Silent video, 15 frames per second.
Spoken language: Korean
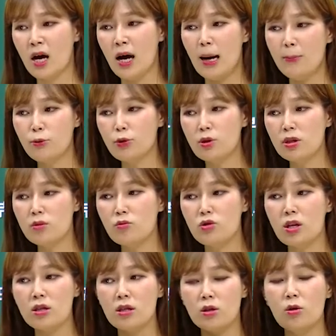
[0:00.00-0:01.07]
앞으로
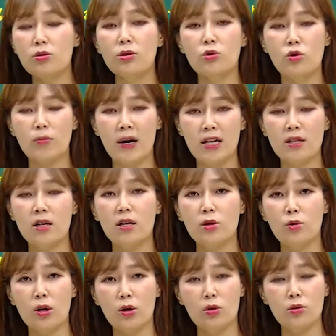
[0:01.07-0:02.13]
식문화는 이런 식으로 발달이
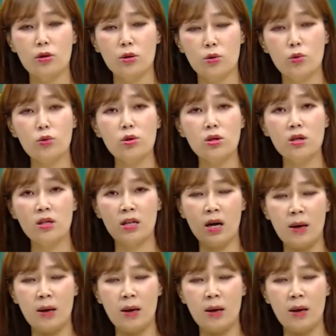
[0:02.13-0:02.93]
될 것이고 특히